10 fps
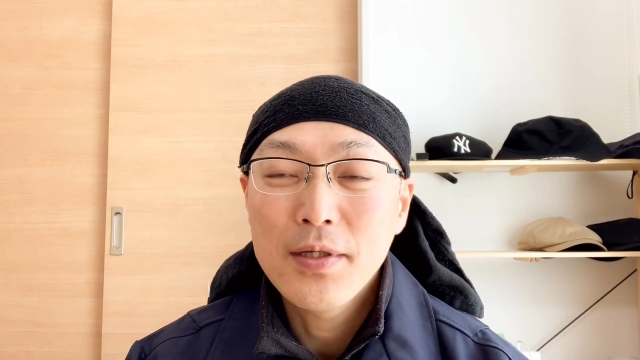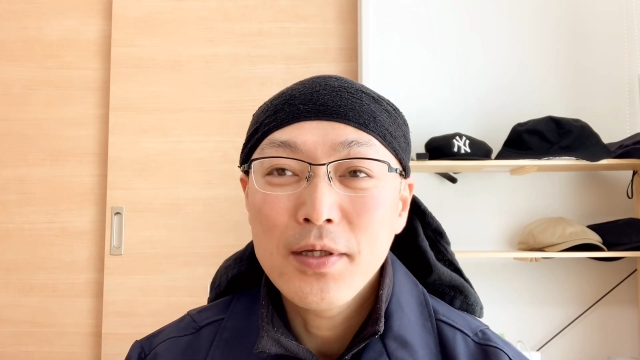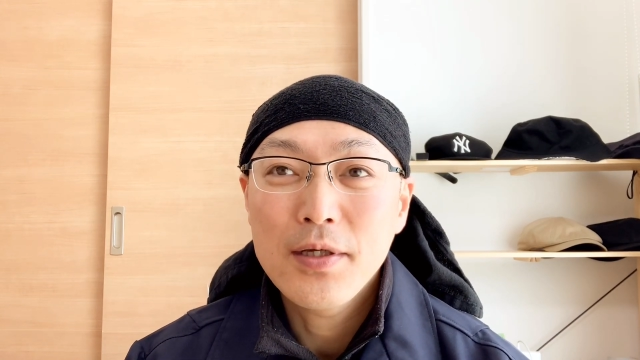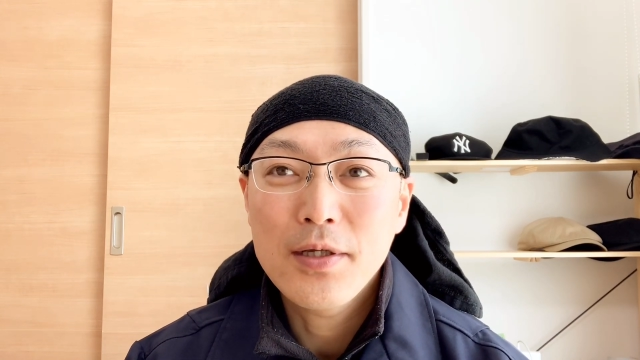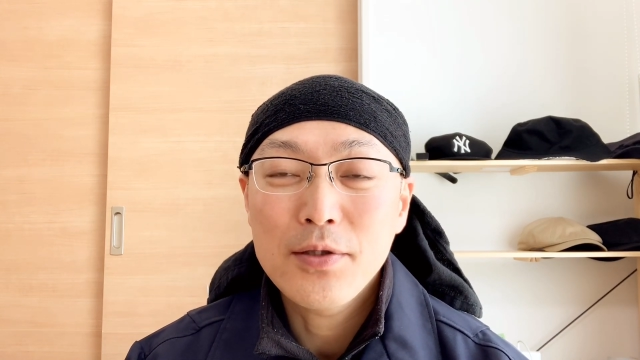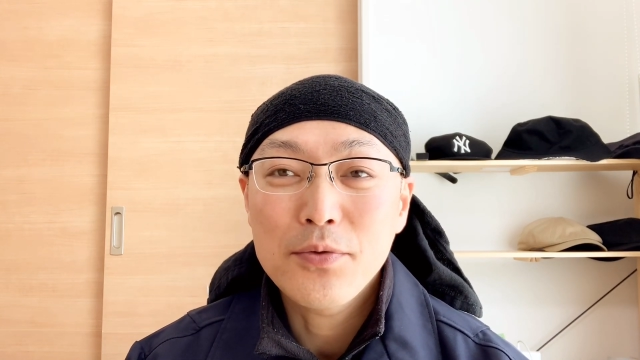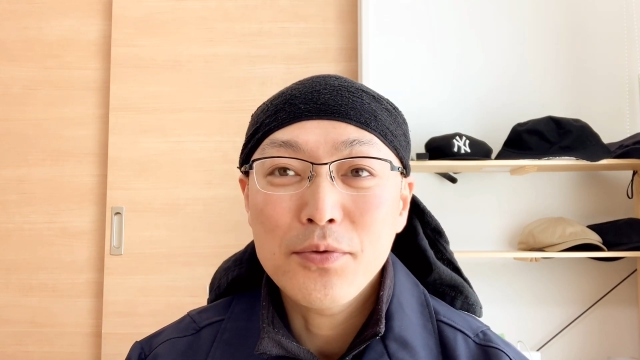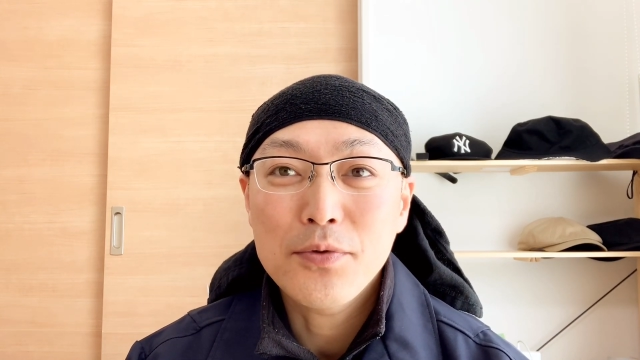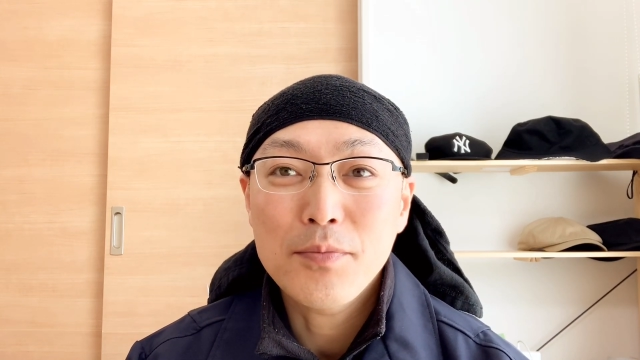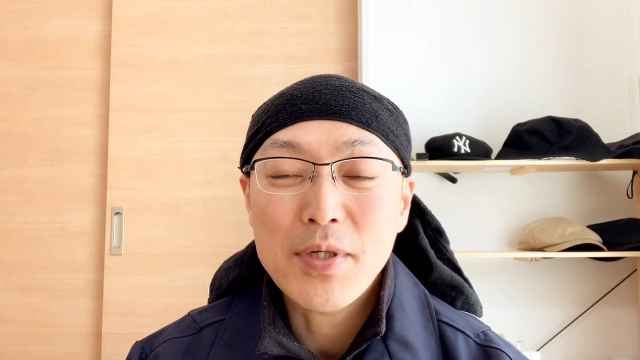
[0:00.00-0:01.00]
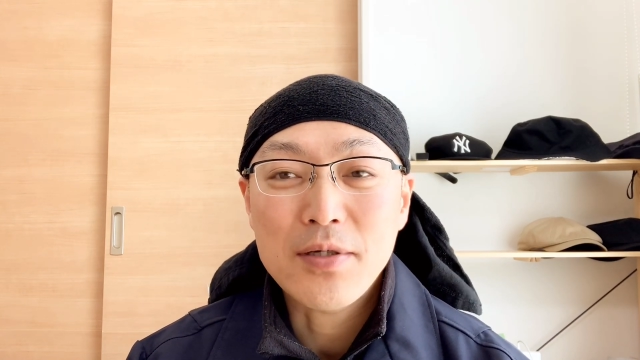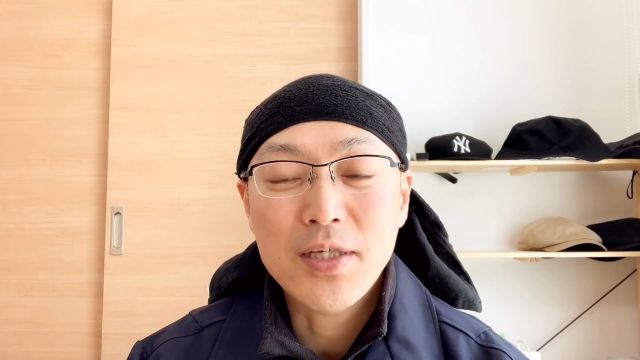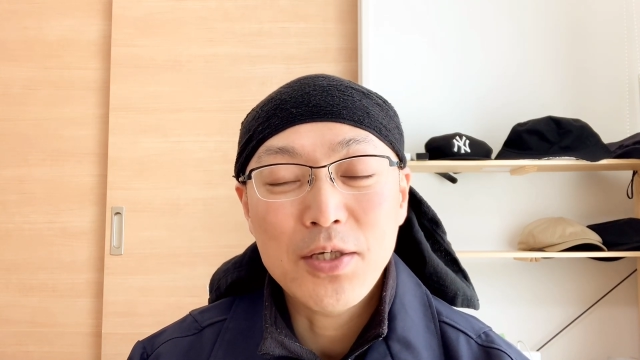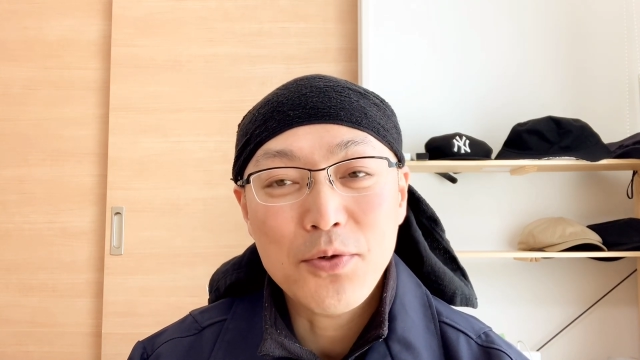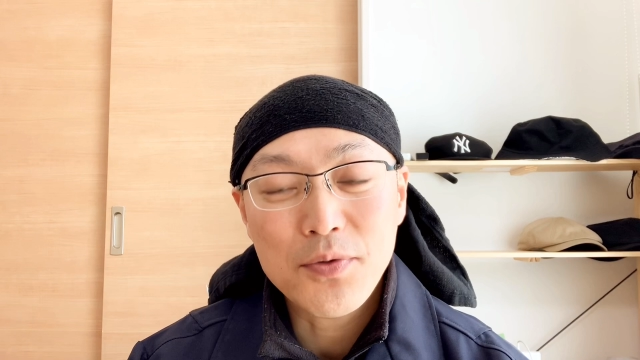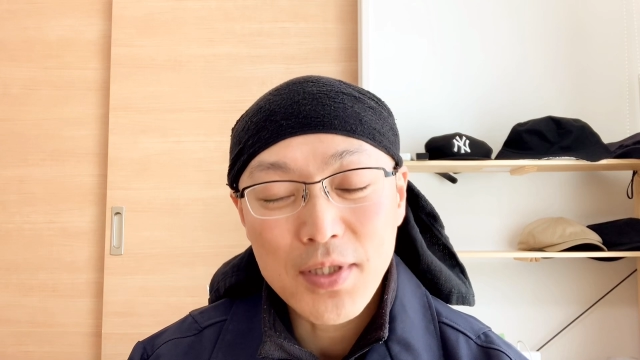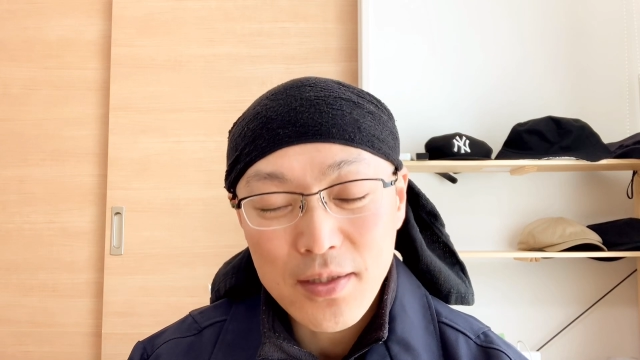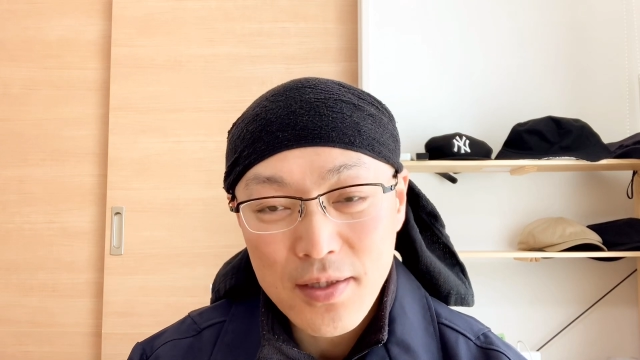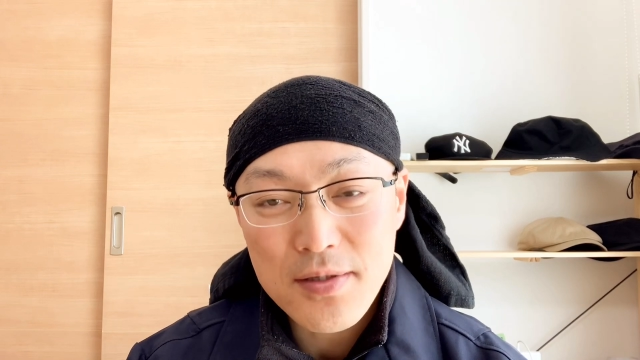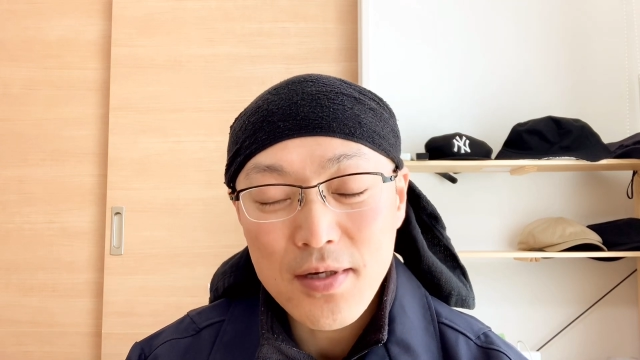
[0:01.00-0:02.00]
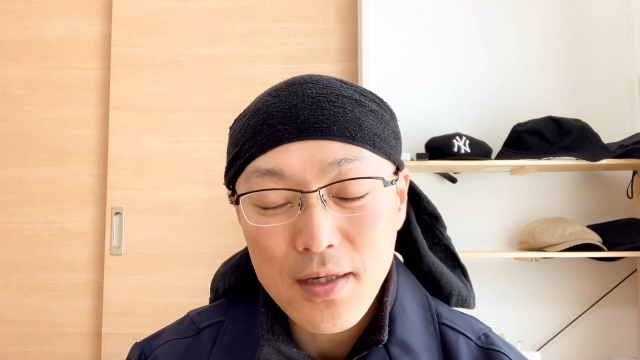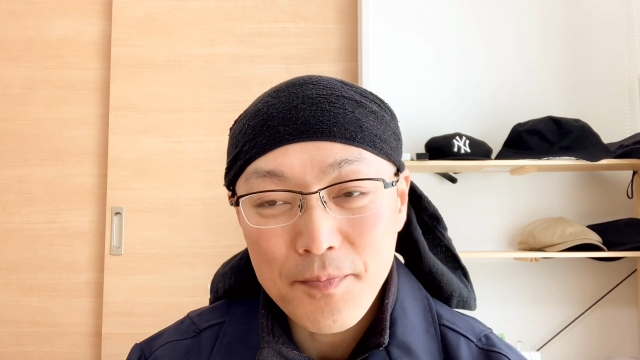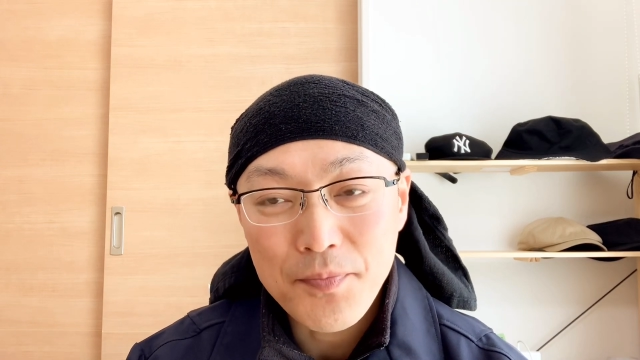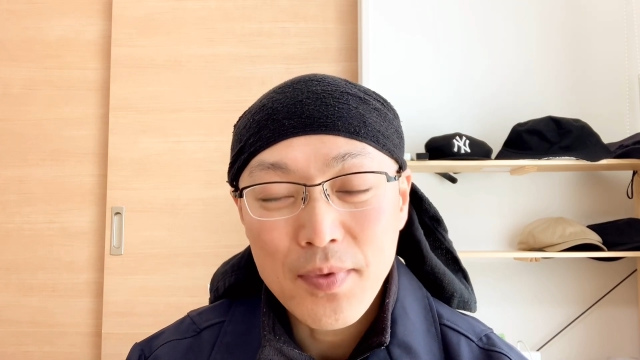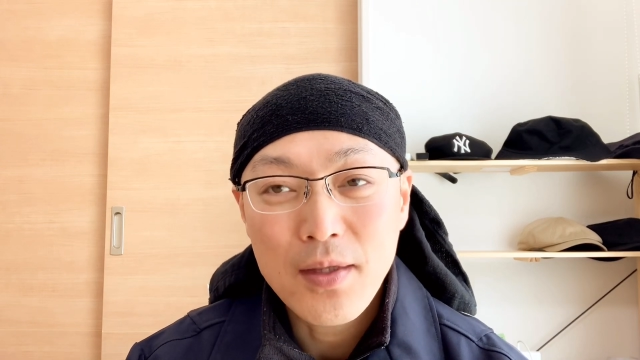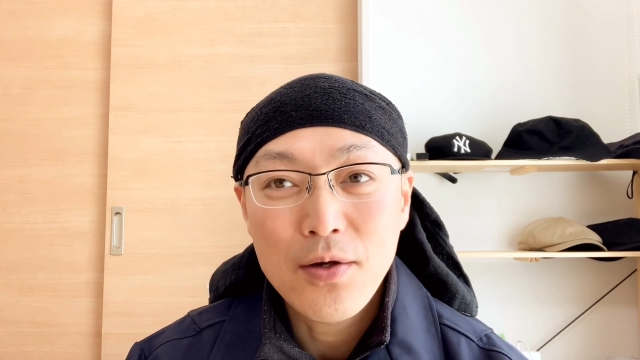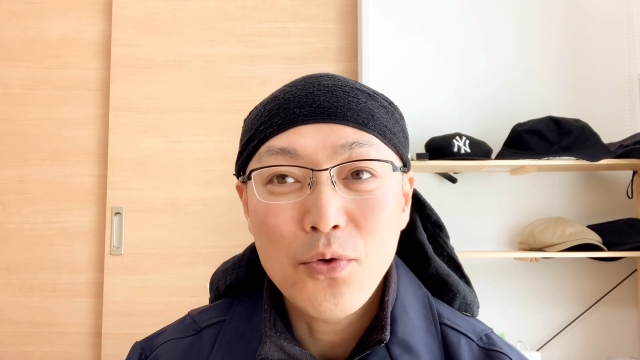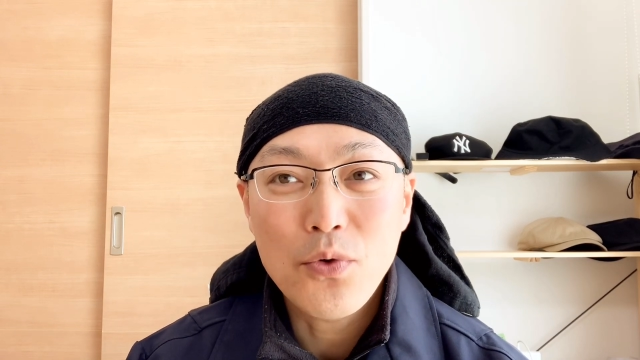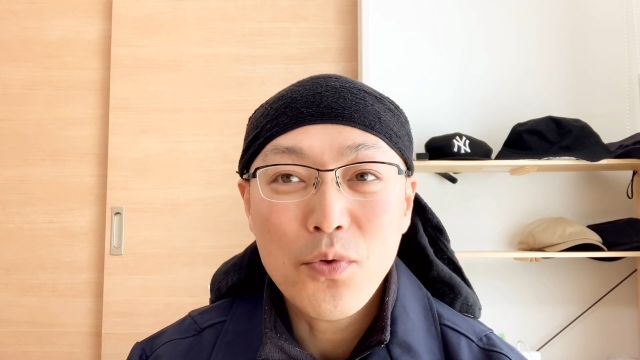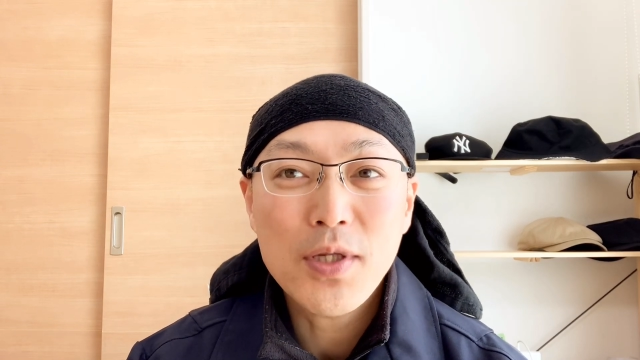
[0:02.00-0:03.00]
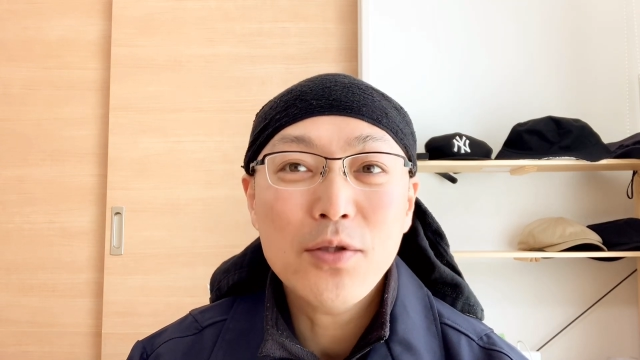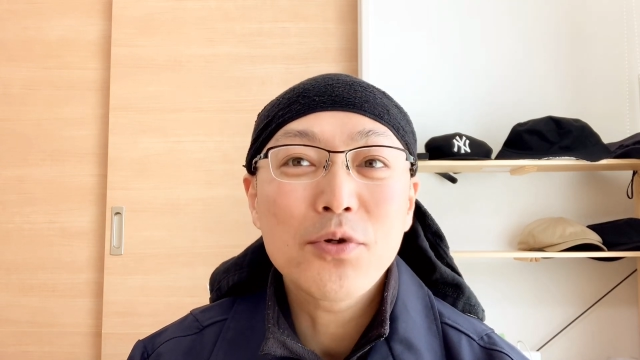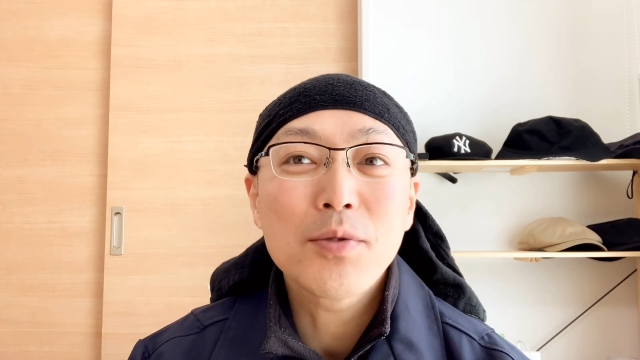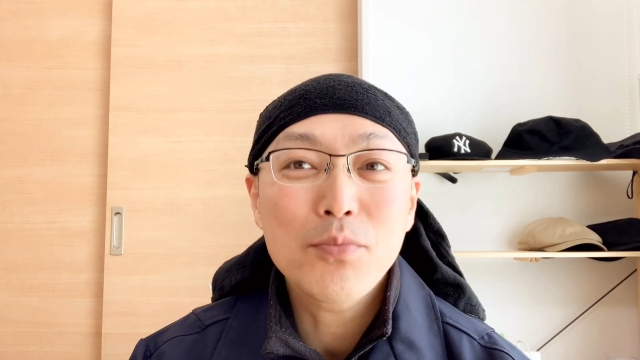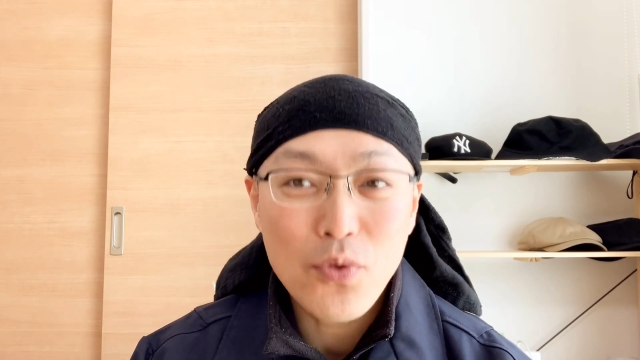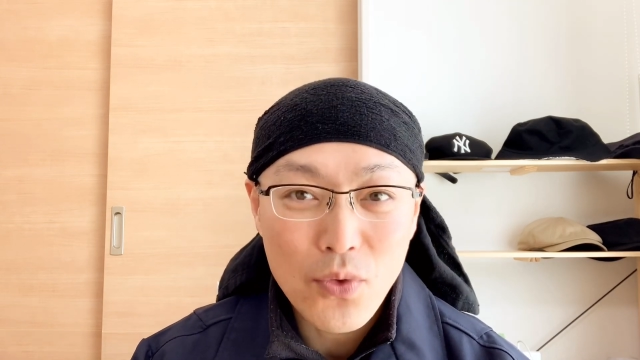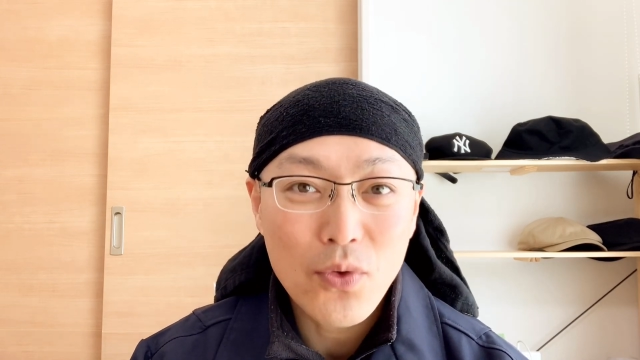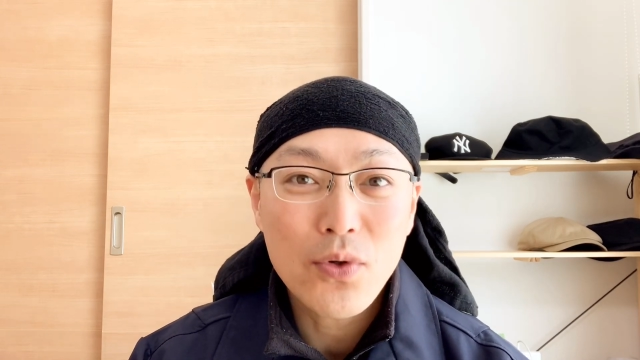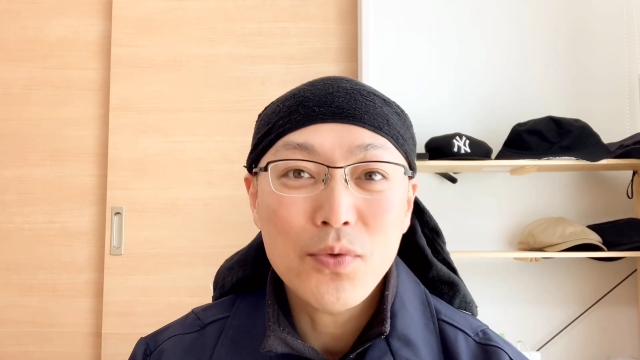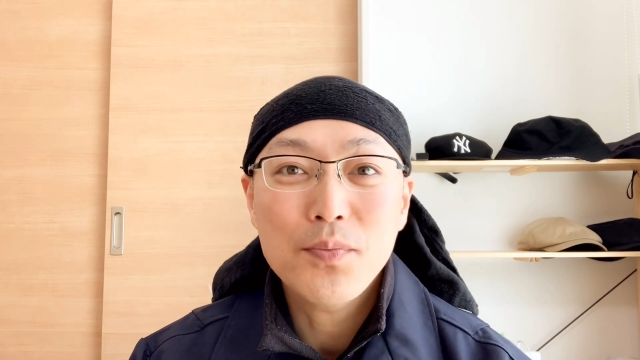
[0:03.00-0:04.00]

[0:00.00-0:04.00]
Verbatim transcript: えーとまあ、基本なんですが、ほこり取りも、